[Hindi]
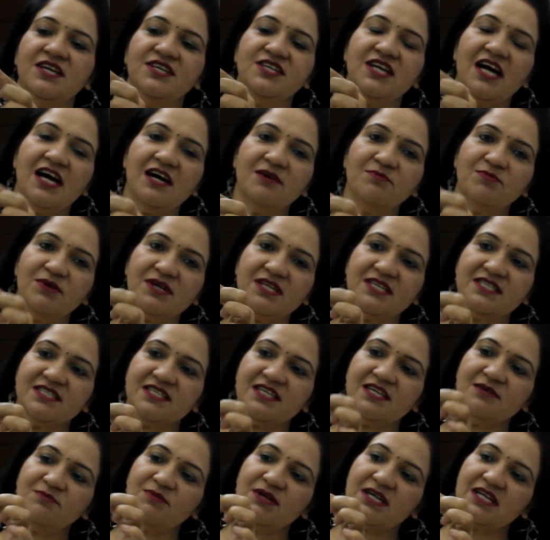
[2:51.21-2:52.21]
यहाँ पर
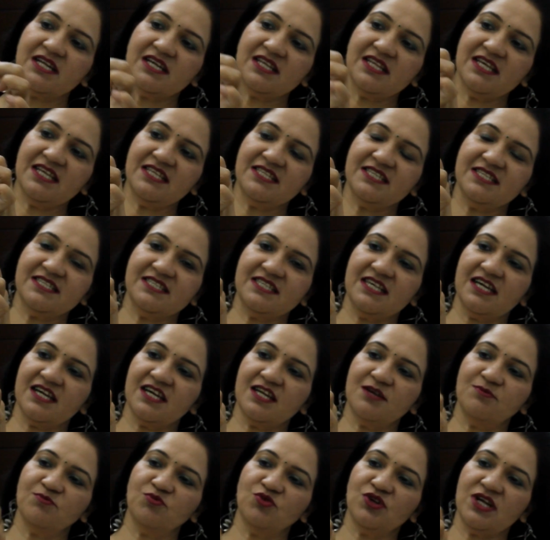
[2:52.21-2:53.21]
इसके बटन है जिससे
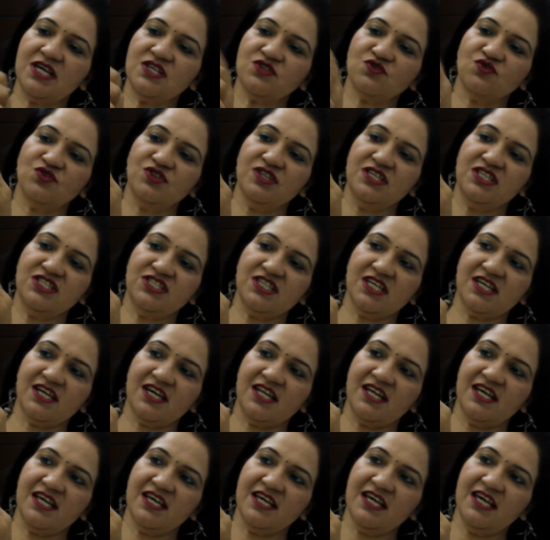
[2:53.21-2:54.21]
अगर हम पूरा इसको नीचे
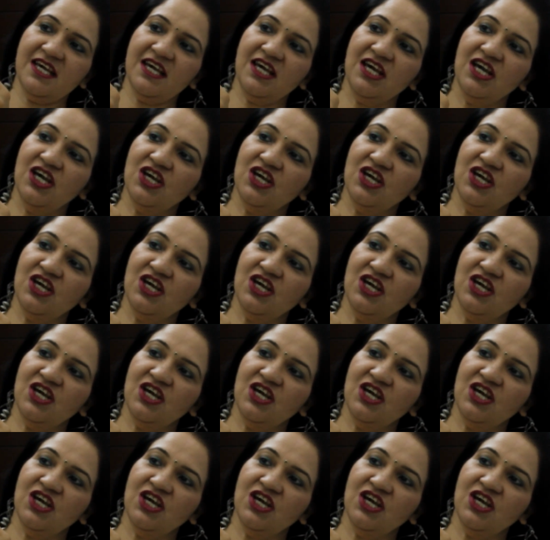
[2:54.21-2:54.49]
करेंगे